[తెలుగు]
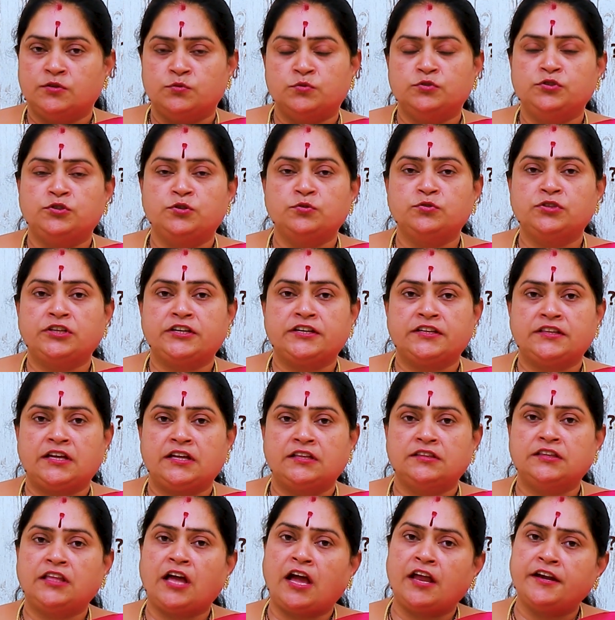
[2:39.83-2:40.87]
ఉంటుంది కదా
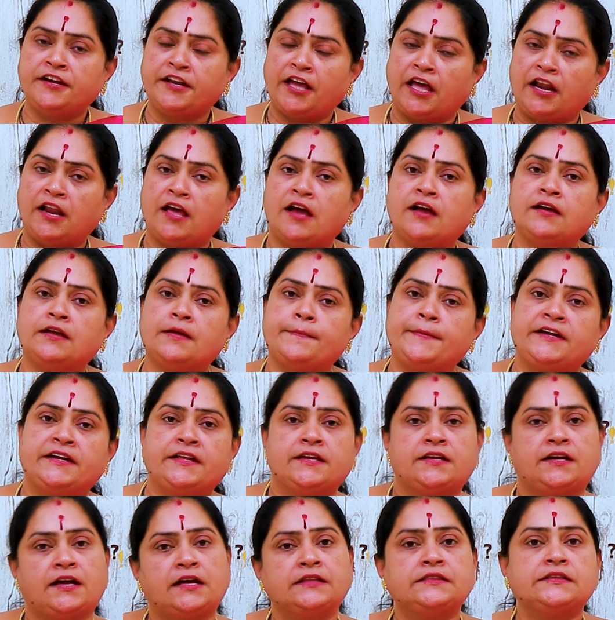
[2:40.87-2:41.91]
దాన్ని అలాగే పెట్టి
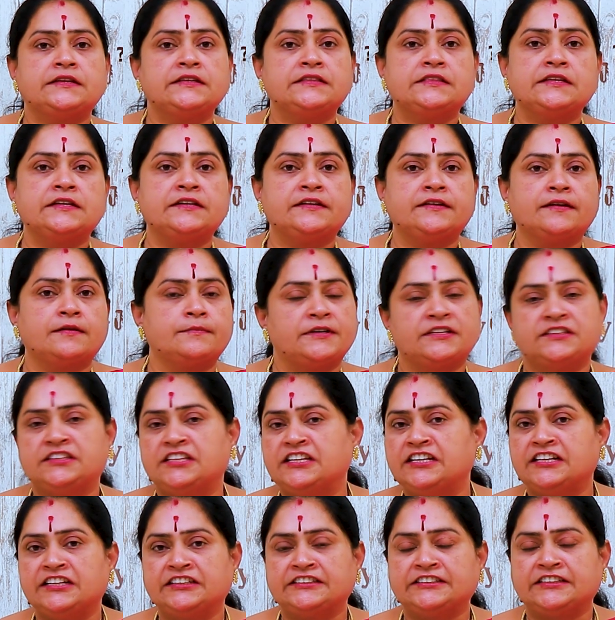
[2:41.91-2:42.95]
రాత్రి తింటామా
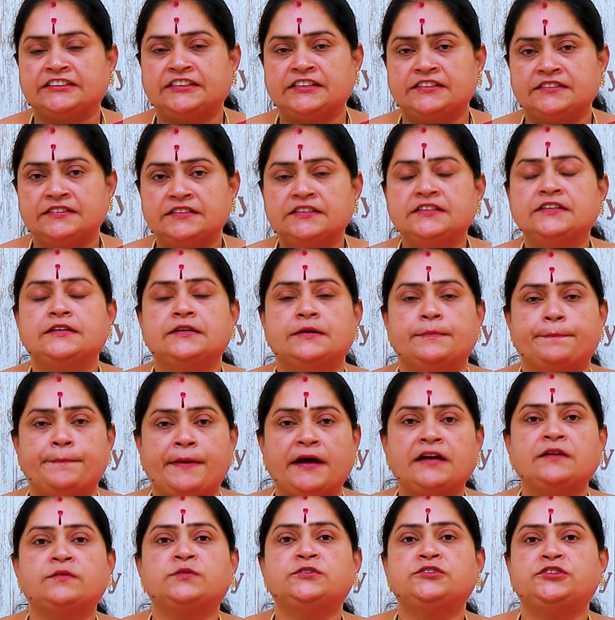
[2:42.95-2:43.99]
తినం కదా
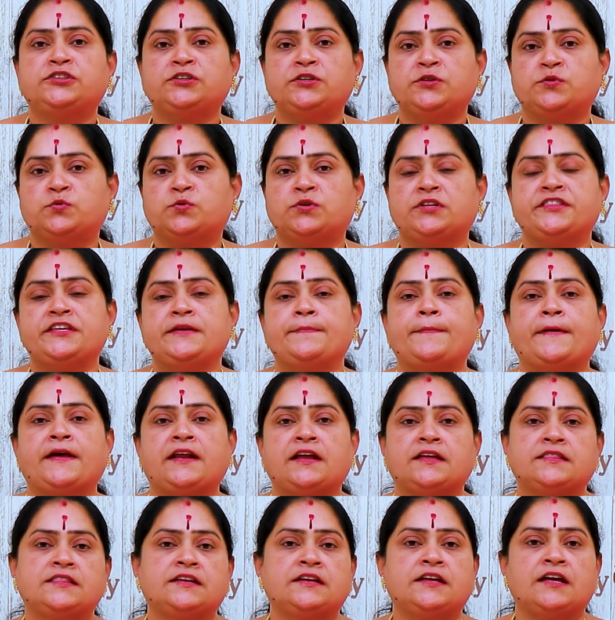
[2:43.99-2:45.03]
భగవంతుడికి కూడా
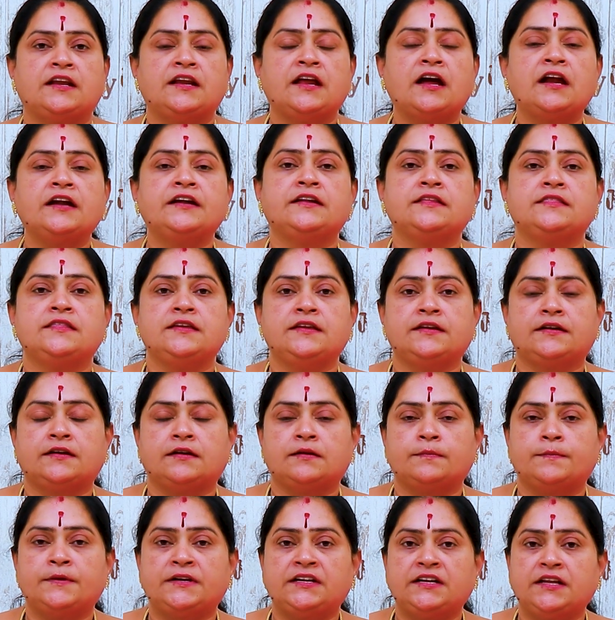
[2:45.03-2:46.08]
దీపారాధన అలాంటిదే
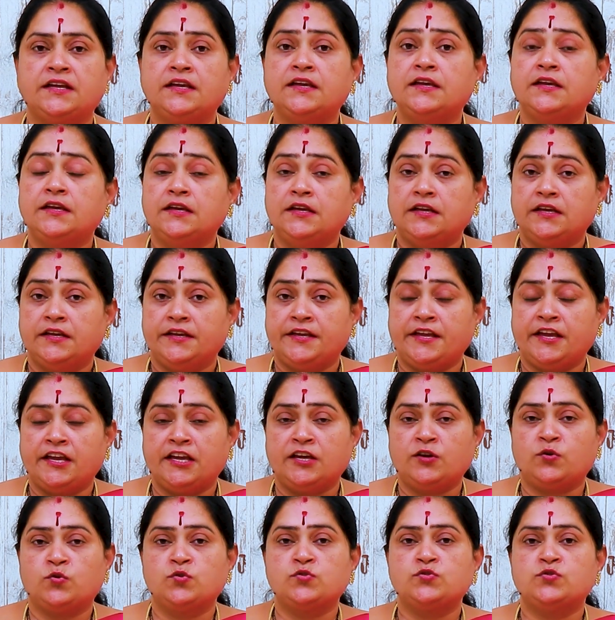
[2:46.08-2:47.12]
కాబట్టి ఏ
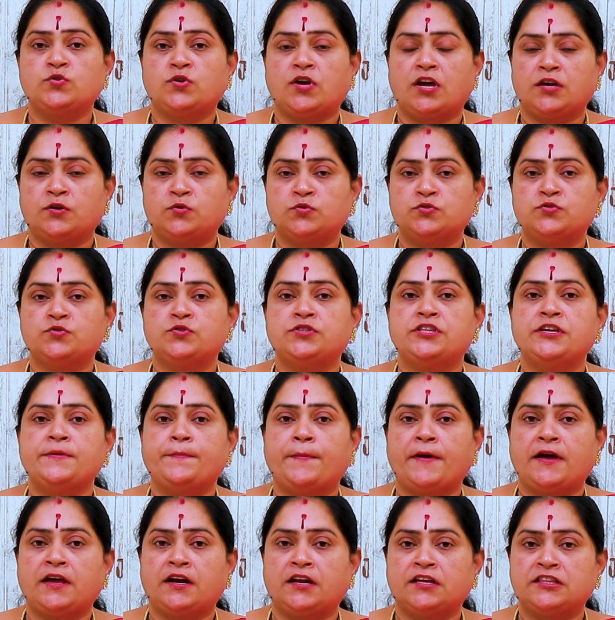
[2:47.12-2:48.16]
రోజుకు ఆ రోజు
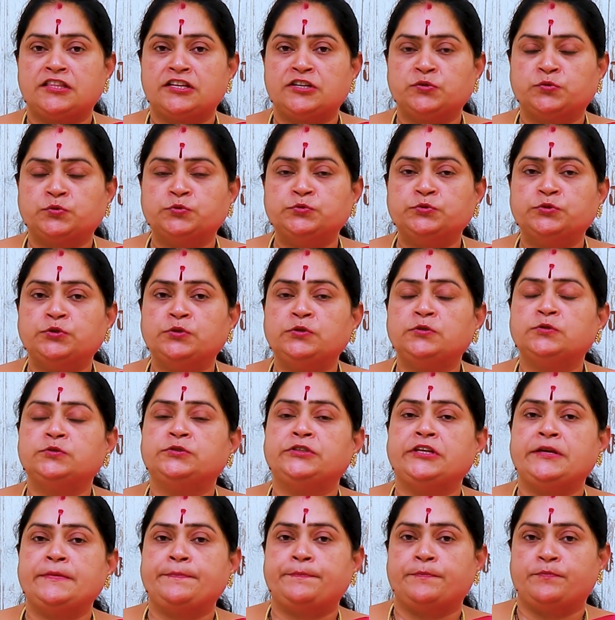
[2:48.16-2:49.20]
దీపారాధన కుందులు
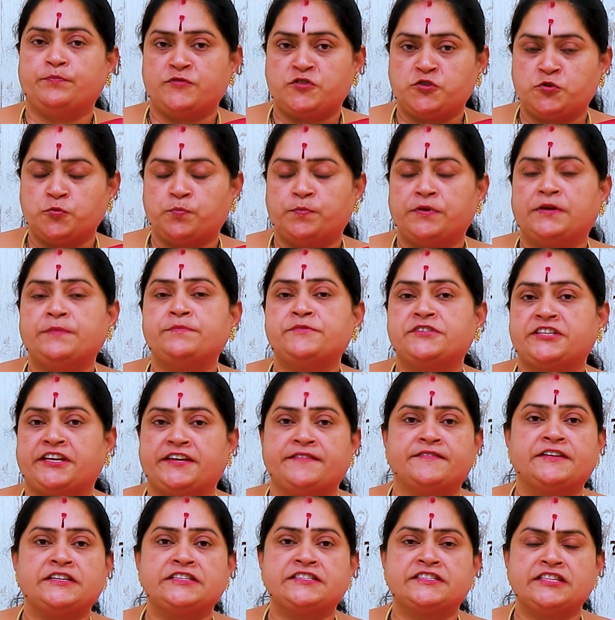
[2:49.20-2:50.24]
దీప్ శుభ్రం
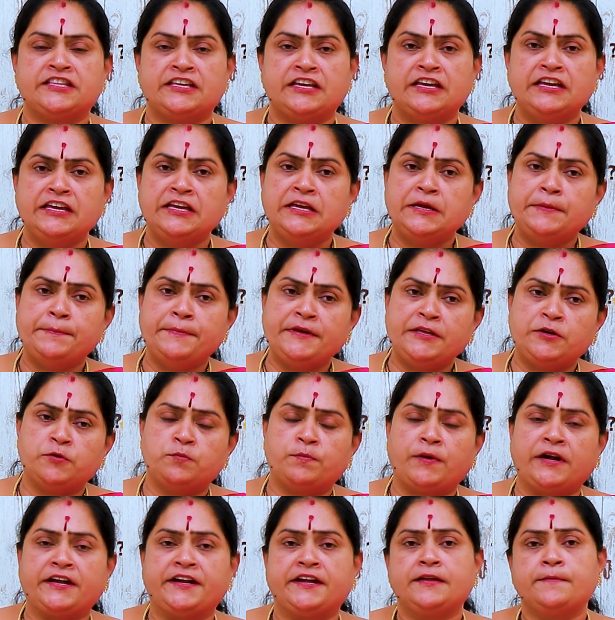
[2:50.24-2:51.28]
చేయవలసింది మీరు
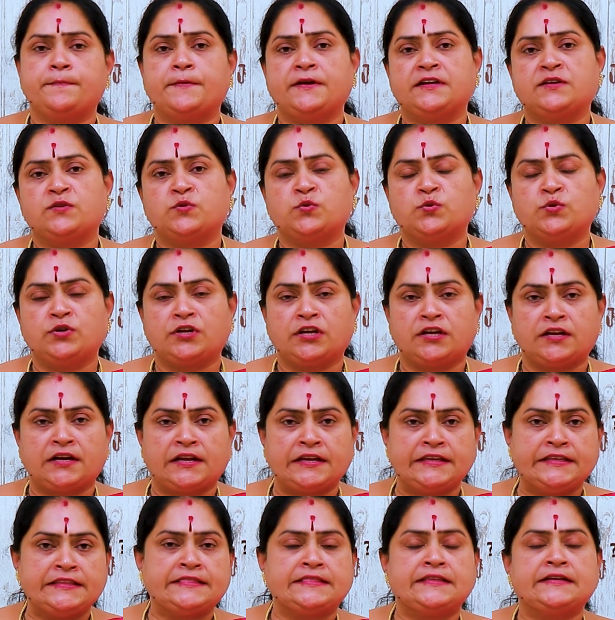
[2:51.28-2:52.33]
మట్టి పెట్టుకుంటారా
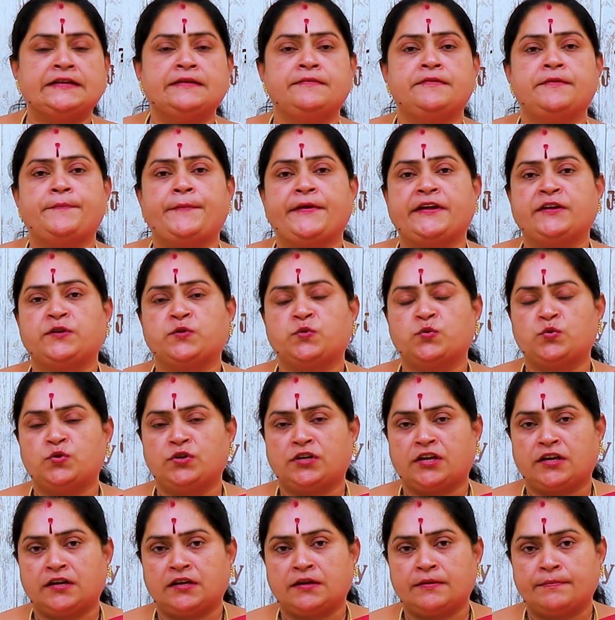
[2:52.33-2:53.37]
ఇత్తడివి
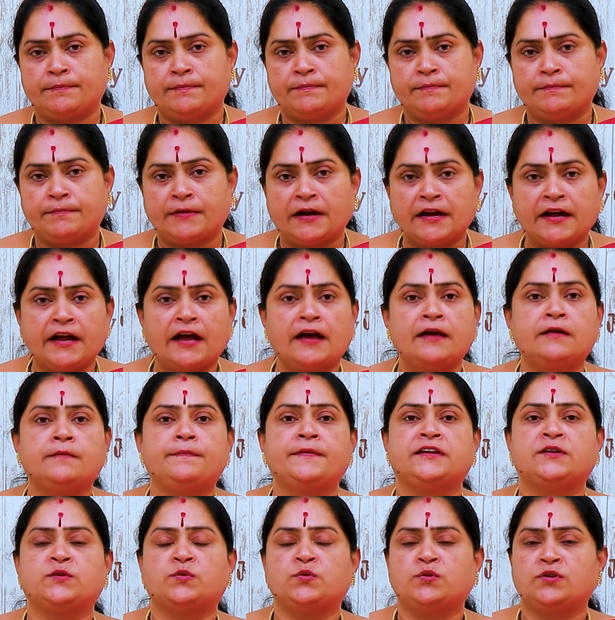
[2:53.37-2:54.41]
పెట్టుకుంటారా బంగారు
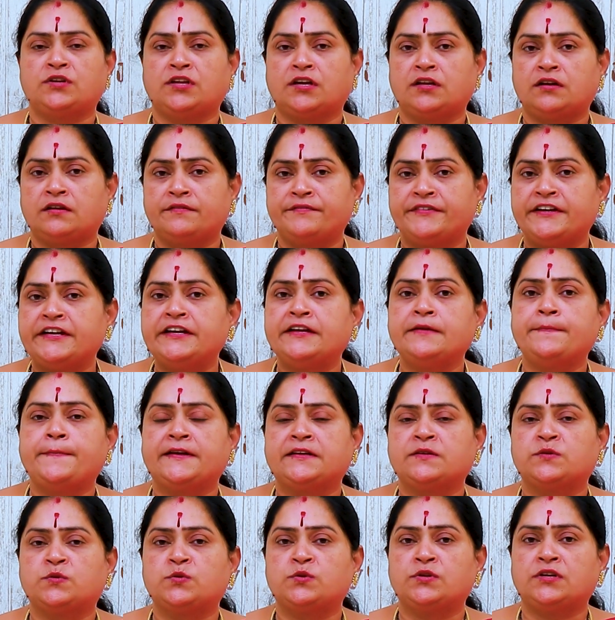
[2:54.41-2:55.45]
పెట్టుకుంటారా వెండి
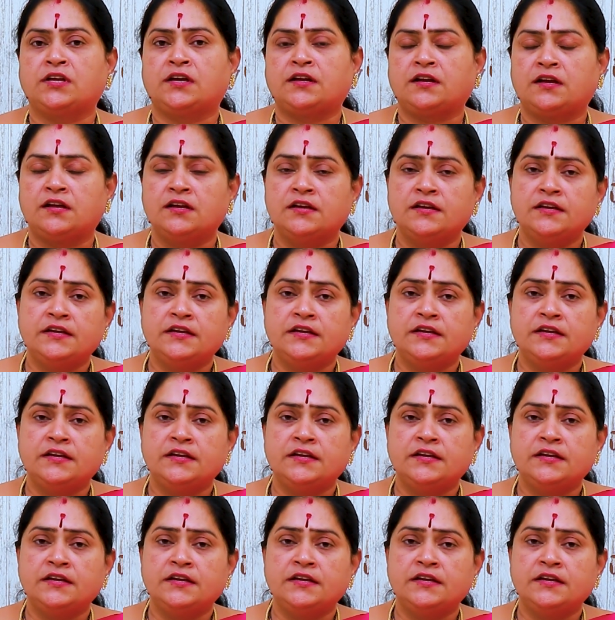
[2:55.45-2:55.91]
పెట్టుకుంటారా